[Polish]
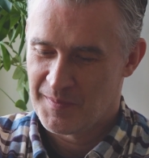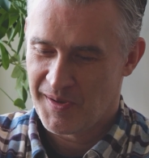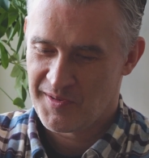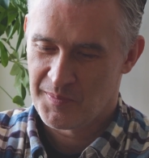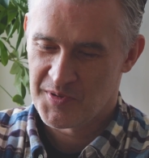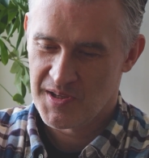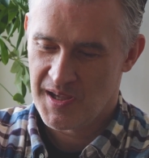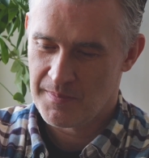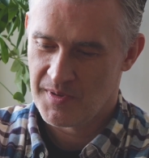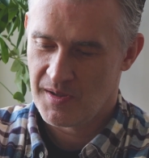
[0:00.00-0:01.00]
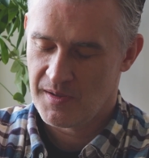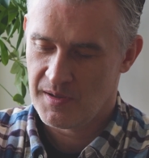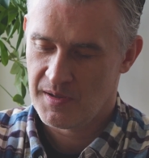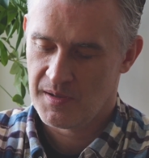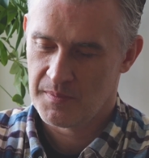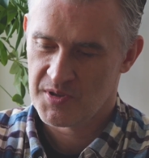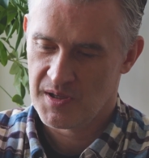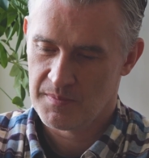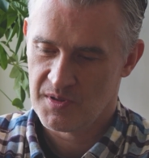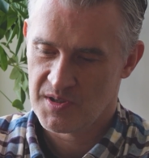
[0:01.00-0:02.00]
Bardzo przyjemne,
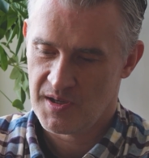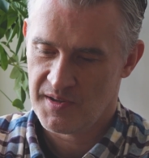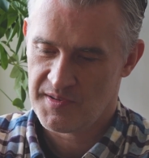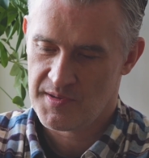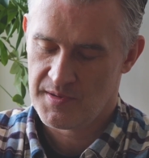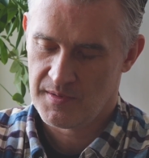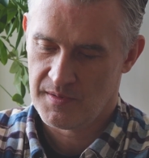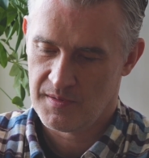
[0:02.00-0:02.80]
przyjemny czas